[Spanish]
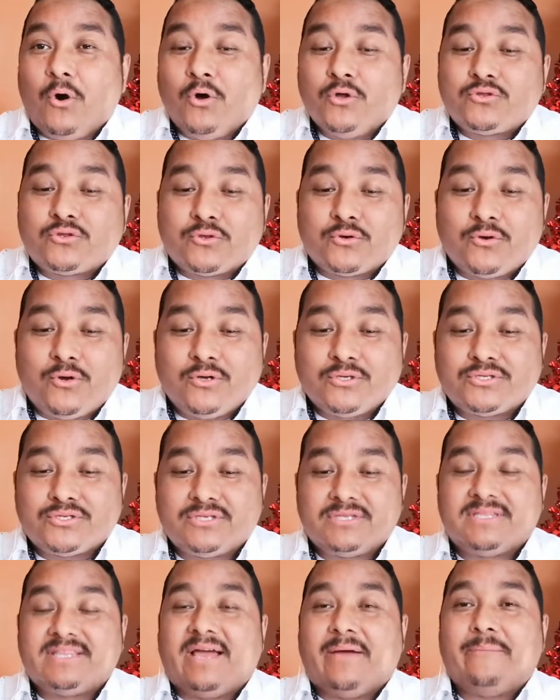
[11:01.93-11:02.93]

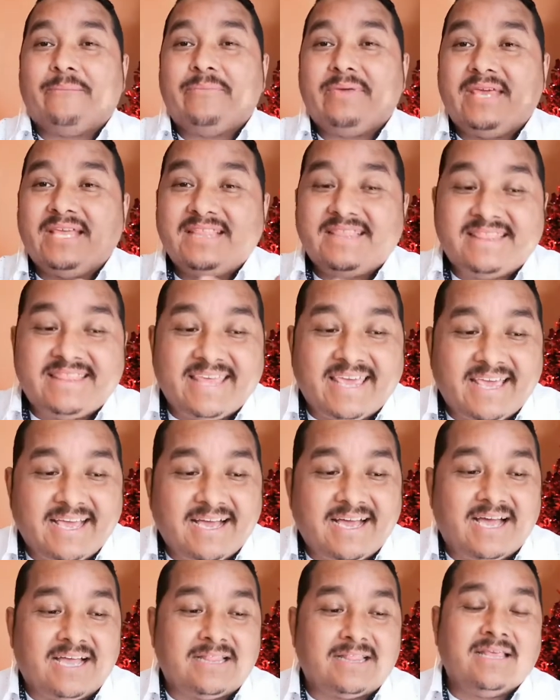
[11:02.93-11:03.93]
otros también
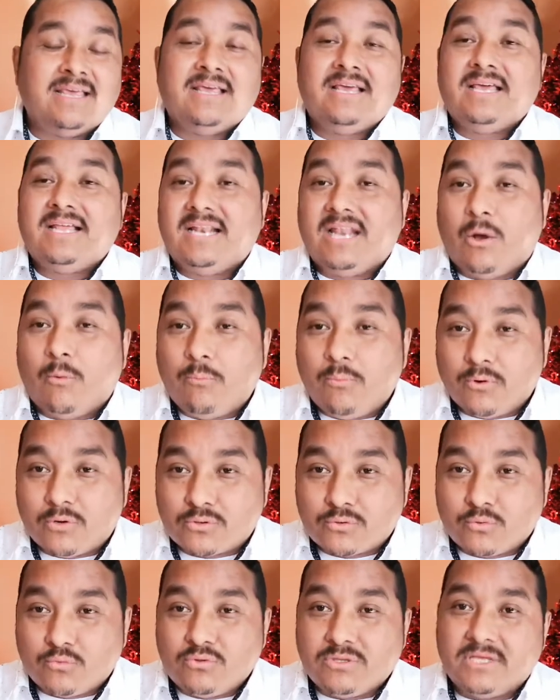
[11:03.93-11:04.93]
tengan la
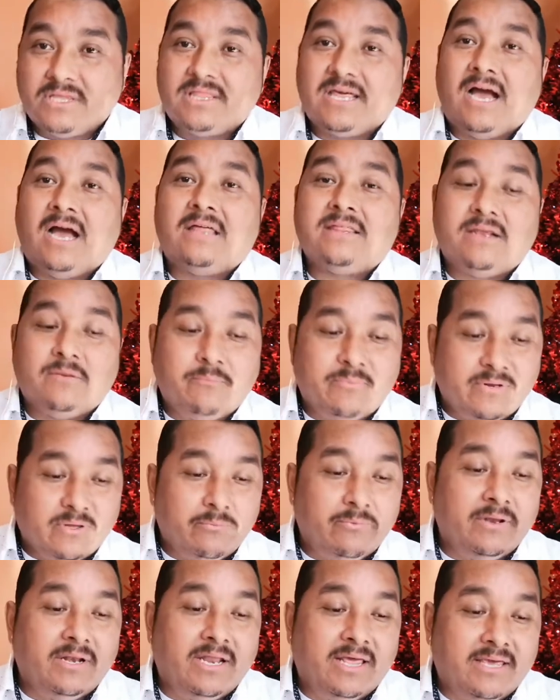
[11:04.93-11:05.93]
oportunidad, el
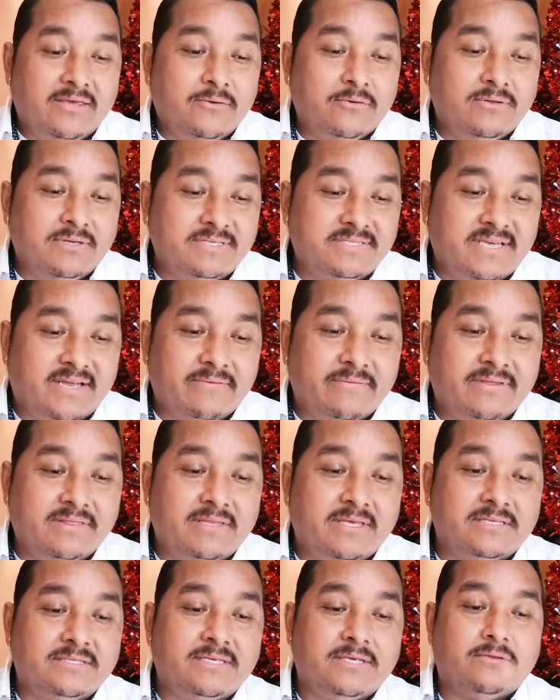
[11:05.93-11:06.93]
privilegio de ser
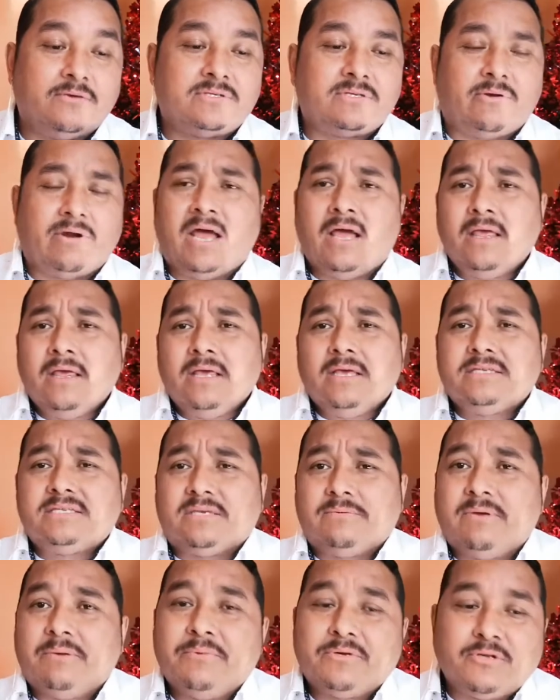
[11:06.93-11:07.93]
bendecidos. Ahora,
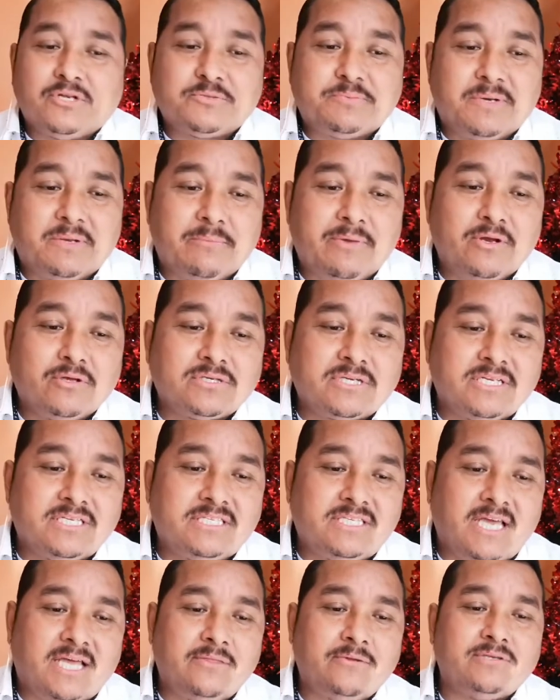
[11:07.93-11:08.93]
si vemos los primeros
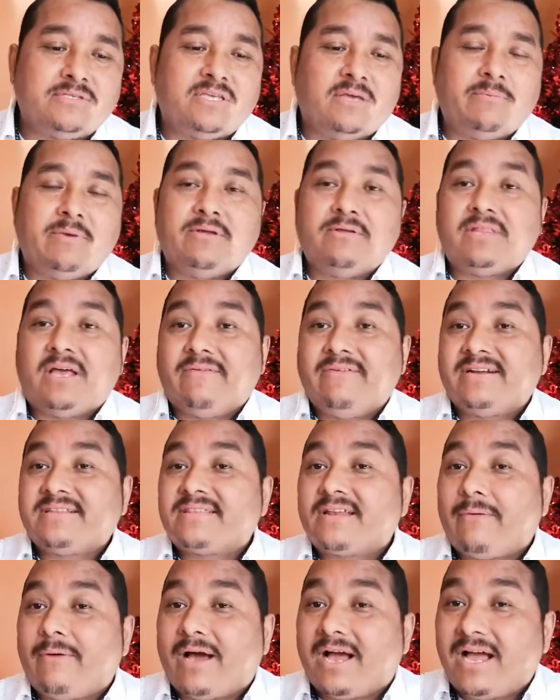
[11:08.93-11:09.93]
cristianos debieron haber
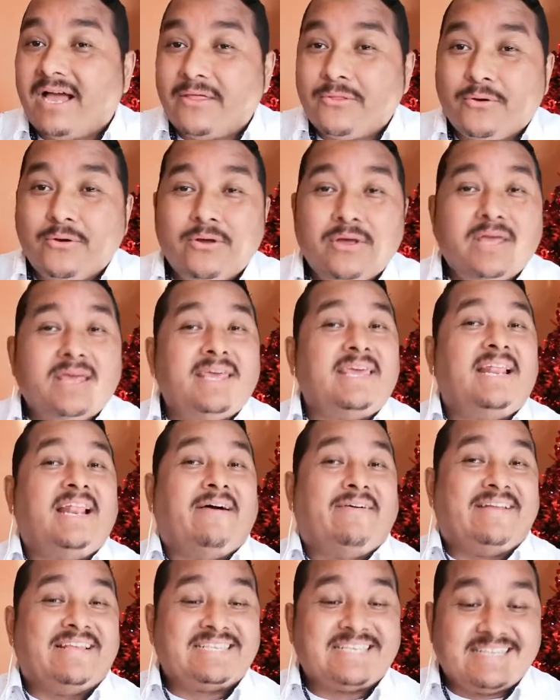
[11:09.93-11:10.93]
trabajado y
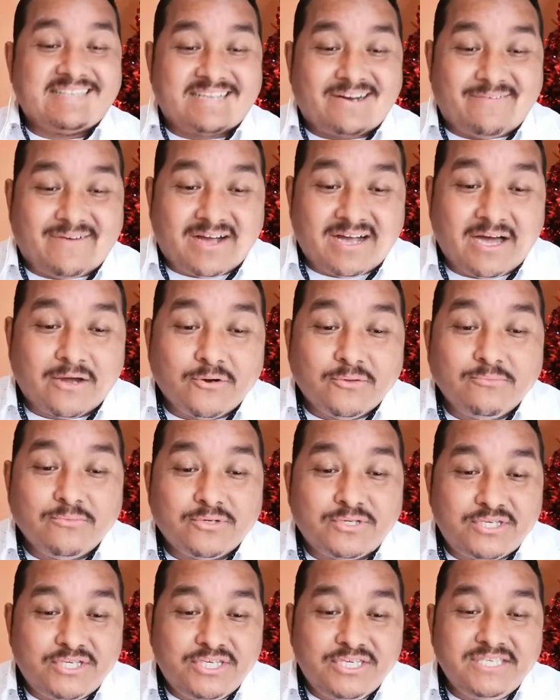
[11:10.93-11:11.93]
la verdad es que trabajaron
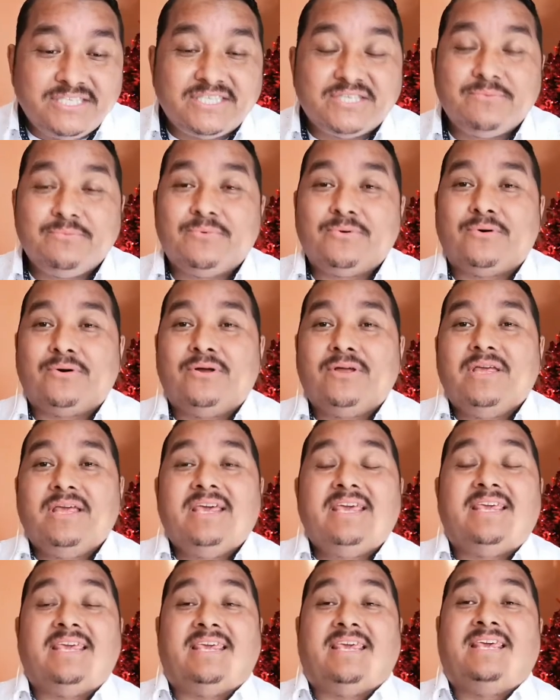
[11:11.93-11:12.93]
muchísimo
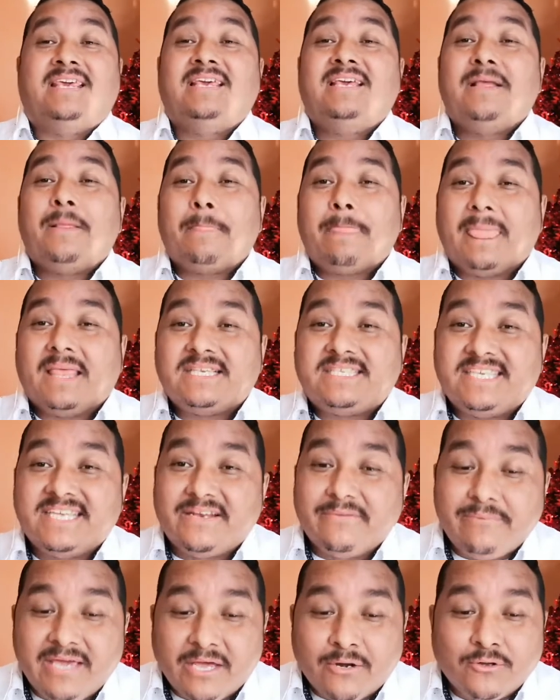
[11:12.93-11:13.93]
y
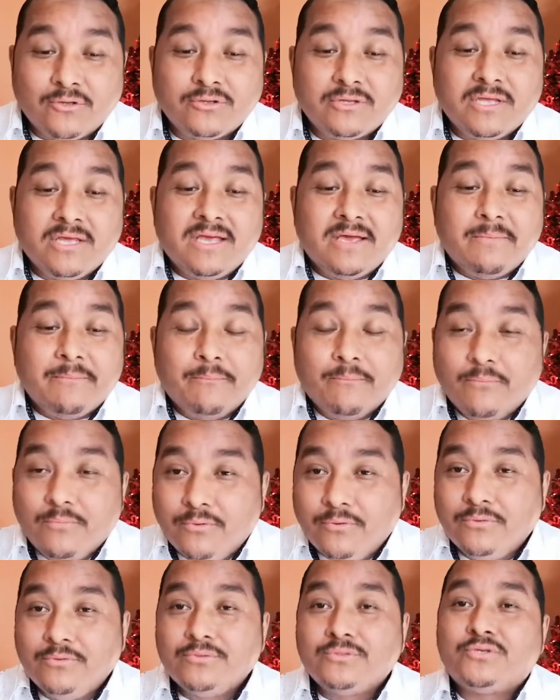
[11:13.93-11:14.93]
sirvieron
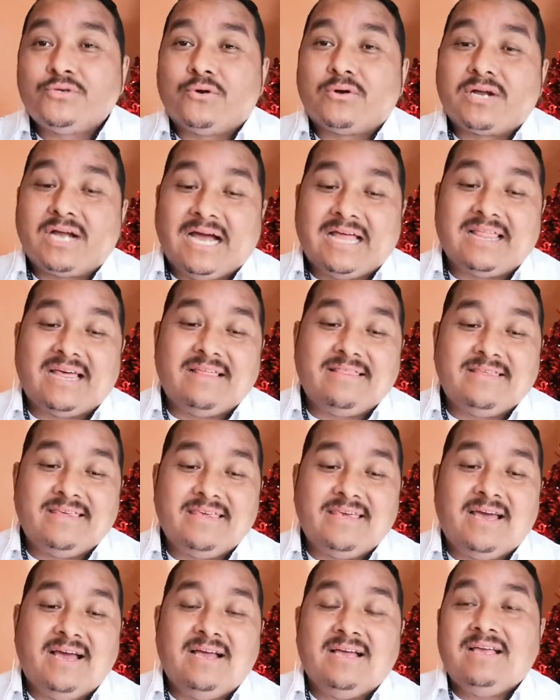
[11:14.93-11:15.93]
mucho cada
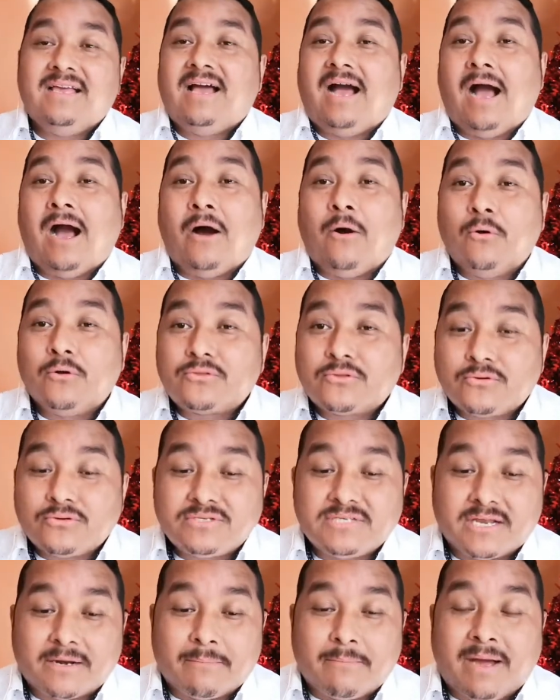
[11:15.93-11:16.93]
día a
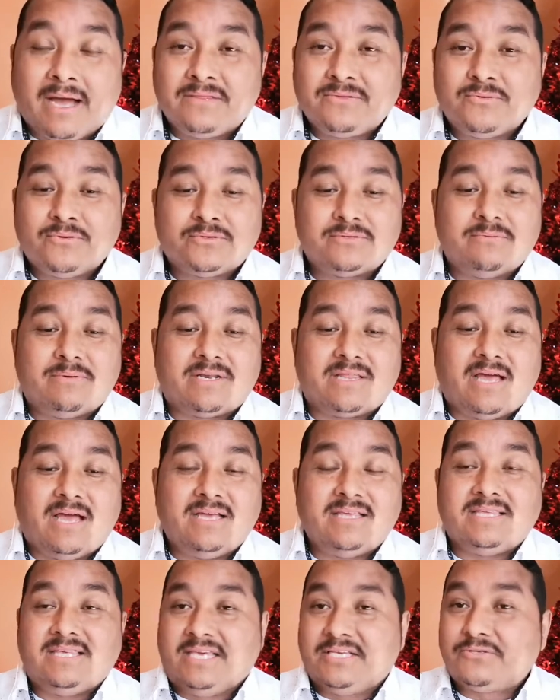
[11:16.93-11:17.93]
otros hermanos,
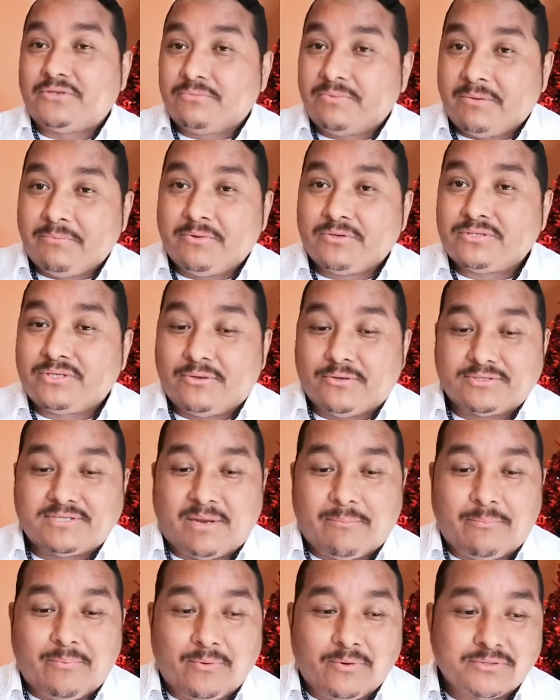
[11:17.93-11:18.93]
¿verdad? Y esto vemos los
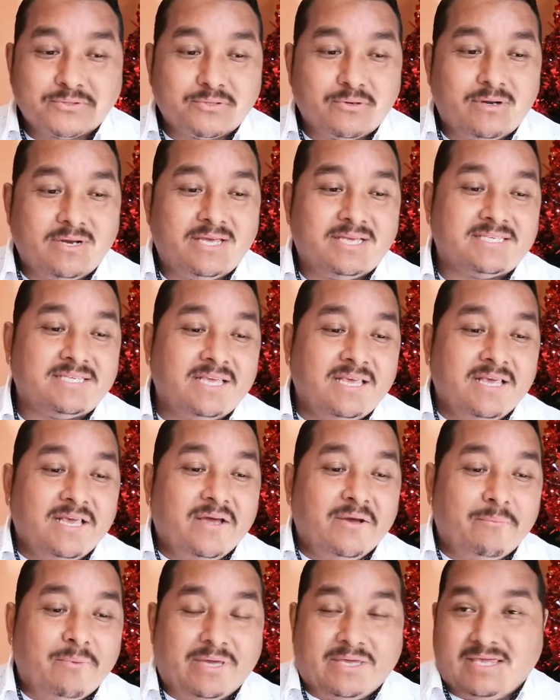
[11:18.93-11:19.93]
apóstoles
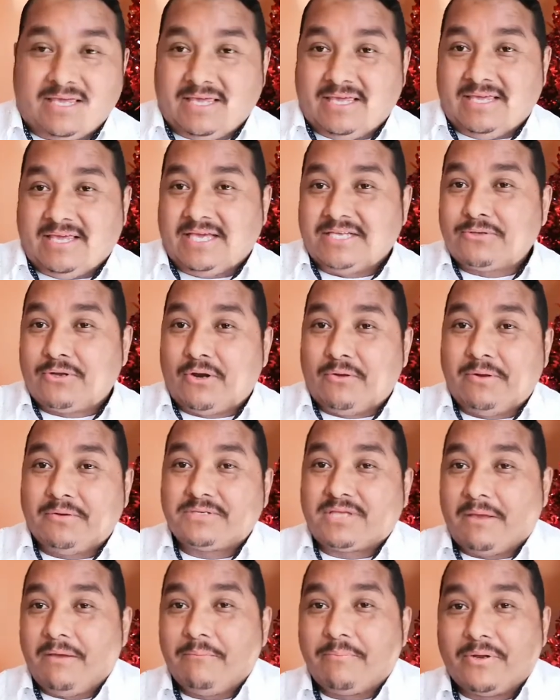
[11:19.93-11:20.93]
y esto lo
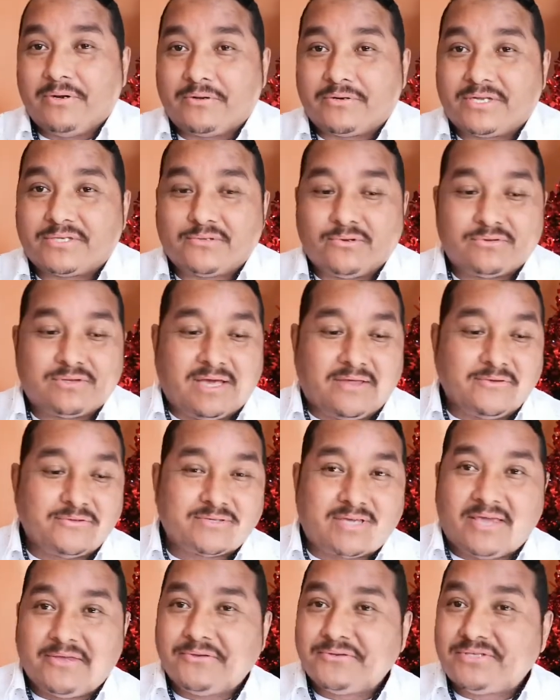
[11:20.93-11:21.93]
vemos también por los
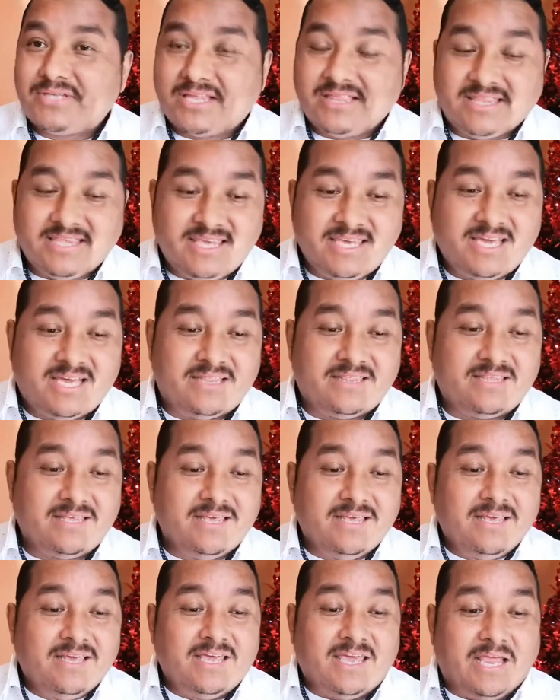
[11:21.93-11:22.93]
resultados que ellos tenían
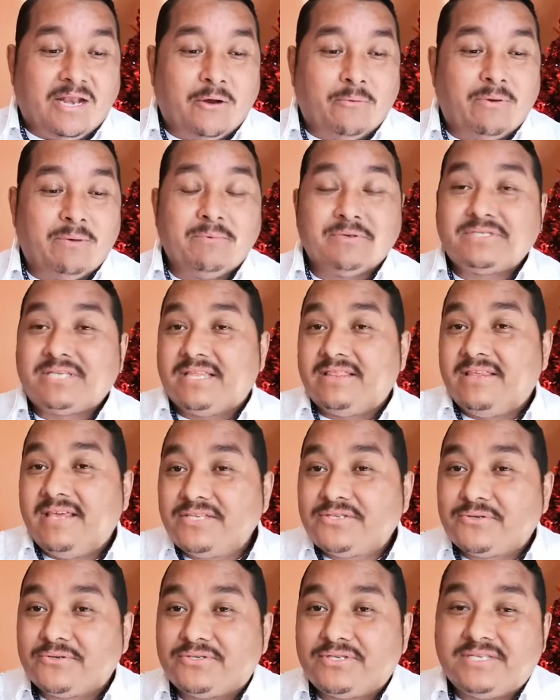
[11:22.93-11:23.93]
y lo vemos en
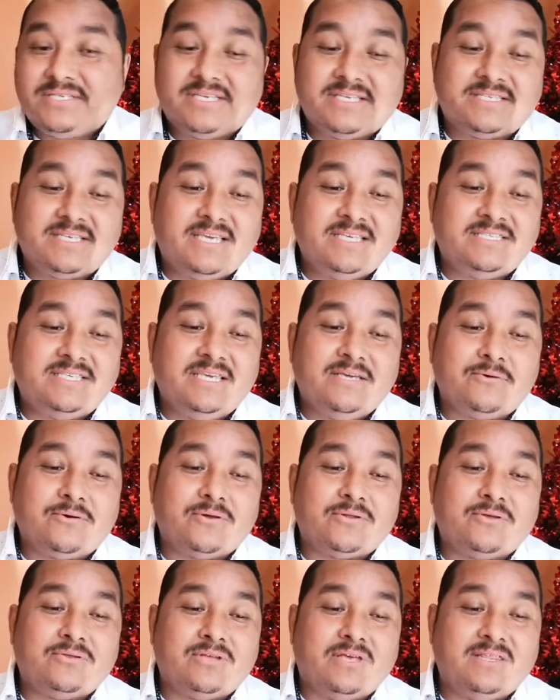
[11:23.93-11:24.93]
Hechos
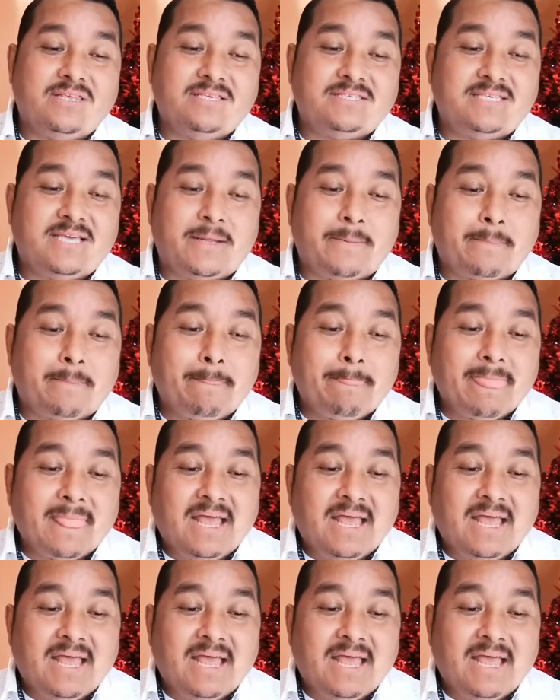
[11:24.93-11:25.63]
16.5, donde dice,